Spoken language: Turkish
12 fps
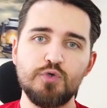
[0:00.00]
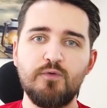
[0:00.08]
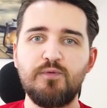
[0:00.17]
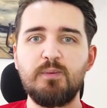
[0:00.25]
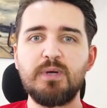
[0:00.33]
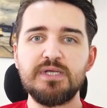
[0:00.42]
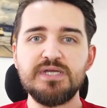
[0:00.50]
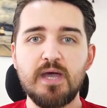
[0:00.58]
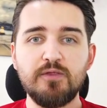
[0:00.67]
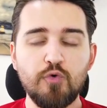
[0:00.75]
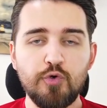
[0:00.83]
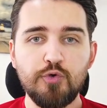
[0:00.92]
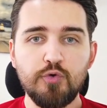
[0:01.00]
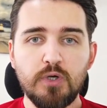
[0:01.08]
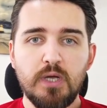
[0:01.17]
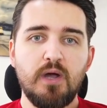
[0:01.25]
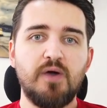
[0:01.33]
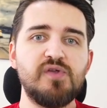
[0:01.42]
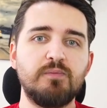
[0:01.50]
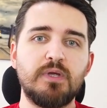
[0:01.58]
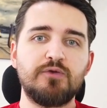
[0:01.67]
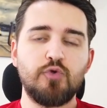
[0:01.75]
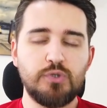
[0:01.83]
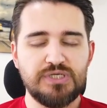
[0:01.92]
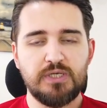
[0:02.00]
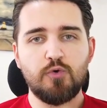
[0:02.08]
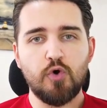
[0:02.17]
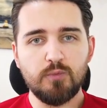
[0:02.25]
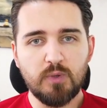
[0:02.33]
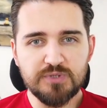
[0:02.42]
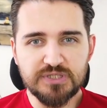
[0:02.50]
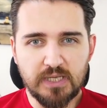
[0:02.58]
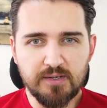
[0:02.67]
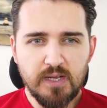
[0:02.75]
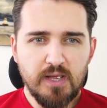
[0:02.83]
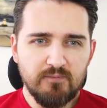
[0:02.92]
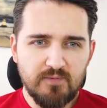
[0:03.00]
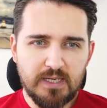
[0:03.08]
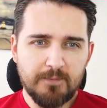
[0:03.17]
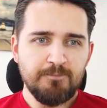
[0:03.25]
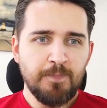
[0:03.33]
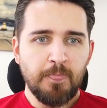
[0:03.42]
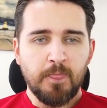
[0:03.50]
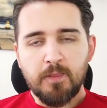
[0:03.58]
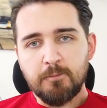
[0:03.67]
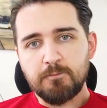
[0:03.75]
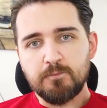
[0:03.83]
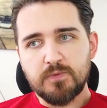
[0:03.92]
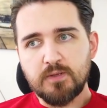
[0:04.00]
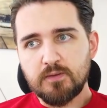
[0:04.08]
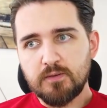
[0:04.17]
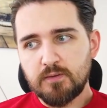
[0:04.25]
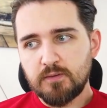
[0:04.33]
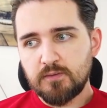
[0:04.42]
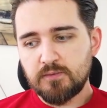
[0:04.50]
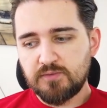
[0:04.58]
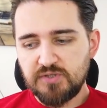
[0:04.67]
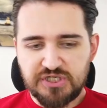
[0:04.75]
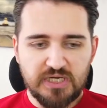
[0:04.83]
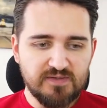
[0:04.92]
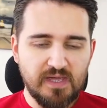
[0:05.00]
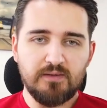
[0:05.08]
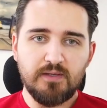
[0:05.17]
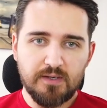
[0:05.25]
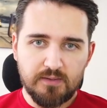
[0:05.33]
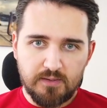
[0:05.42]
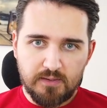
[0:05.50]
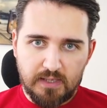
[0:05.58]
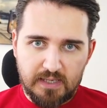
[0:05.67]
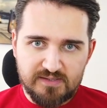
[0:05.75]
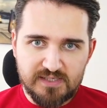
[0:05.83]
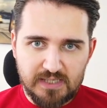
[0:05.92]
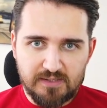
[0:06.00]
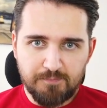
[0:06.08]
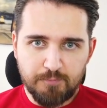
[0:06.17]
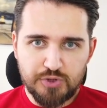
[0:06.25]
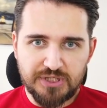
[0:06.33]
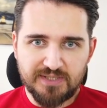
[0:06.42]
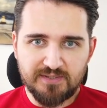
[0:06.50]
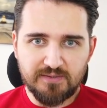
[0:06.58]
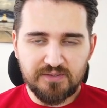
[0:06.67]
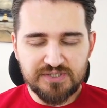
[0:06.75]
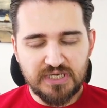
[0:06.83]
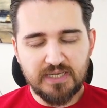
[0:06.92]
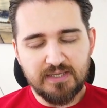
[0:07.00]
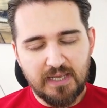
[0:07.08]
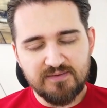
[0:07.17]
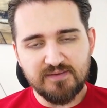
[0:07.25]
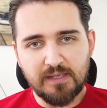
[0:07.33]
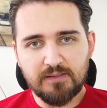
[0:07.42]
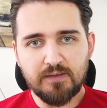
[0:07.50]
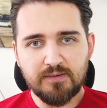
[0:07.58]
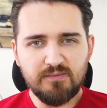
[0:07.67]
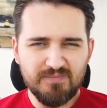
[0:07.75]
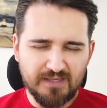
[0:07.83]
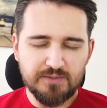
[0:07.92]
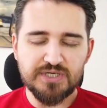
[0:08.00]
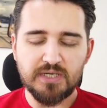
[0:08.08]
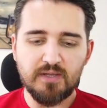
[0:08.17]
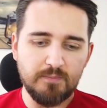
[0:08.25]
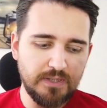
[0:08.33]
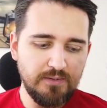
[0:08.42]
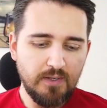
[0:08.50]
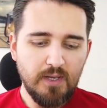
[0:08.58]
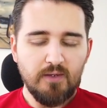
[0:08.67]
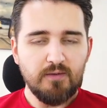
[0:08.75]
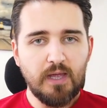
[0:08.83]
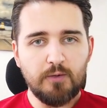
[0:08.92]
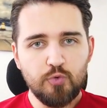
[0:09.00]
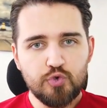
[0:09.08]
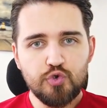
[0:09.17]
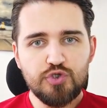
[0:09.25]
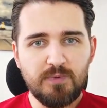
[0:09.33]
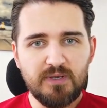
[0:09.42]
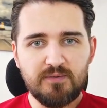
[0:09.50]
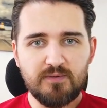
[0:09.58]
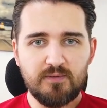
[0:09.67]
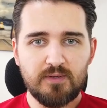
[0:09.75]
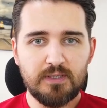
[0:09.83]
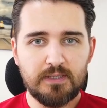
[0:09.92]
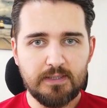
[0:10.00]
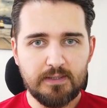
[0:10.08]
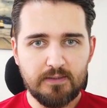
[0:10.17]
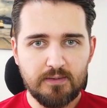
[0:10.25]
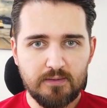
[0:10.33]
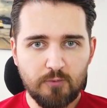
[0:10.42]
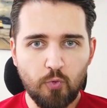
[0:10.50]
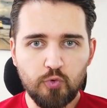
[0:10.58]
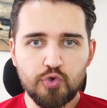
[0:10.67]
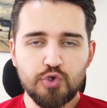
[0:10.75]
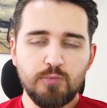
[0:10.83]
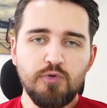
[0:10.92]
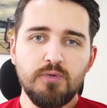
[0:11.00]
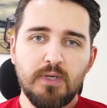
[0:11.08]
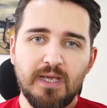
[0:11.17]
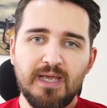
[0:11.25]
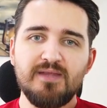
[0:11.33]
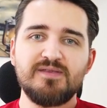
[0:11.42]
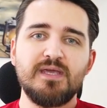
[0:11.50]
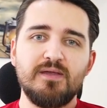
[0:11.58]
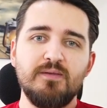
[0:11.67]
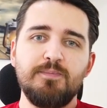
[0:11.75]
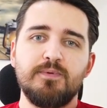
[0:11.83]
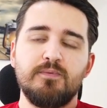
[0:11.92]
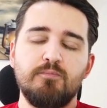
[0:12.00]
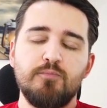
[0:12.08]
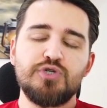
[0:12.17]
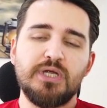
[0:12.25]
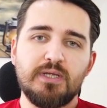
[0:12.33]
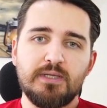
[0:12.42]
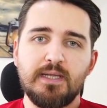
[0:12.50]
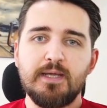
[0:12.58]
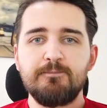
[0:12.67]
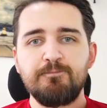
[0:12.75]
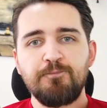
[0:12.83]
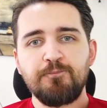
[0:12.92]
Çünkü firmanın kendi oyunu. Adamlar Türkçeyi koymamışlar ve e, dış etkenlerin etki edip bu şekilde dış etkenler dedim yanlış anlamayın. Yani üçüncü bir e, oluşumun etki edip bu şekilde